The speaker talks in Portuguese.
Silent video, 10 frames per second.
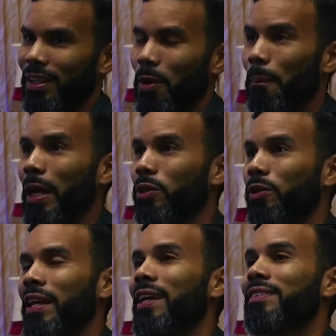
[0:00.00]
Entendeu? Pedro,
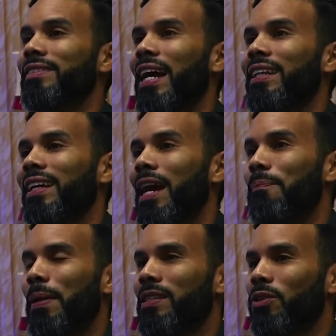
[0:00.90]
eu dei entrada na
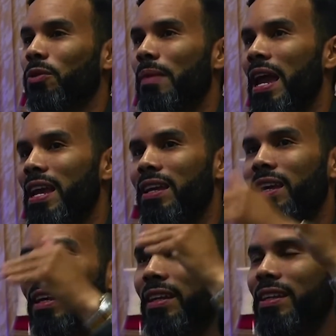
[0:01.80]
empresa do MEI
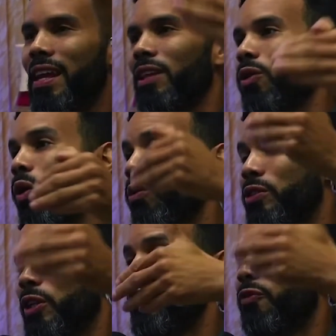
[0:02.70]
e não
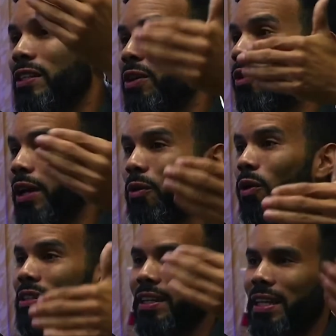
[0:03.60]
conseguiu fazer qualquer
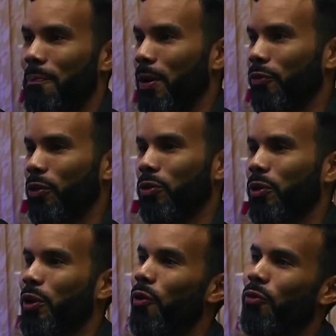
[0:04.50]
coisa aqui na
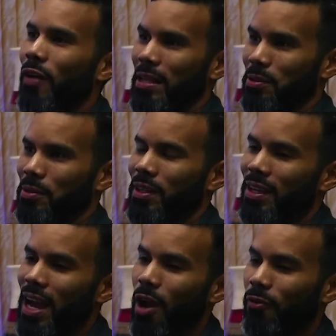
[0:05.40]
prefeitura, o que eu faço?
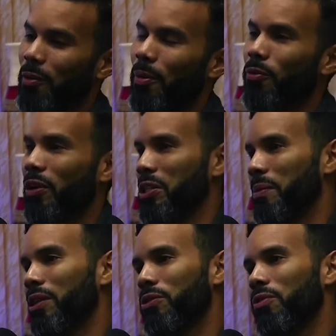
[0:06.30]
Aí eu falei, pô,
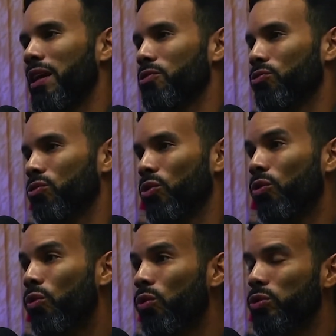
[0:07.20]
infelizmente isso não é assunto do
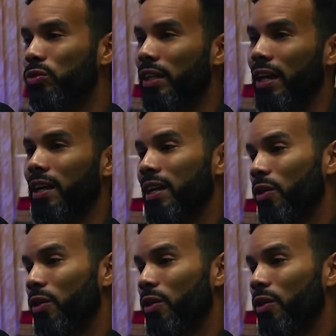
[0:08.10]
curso, né?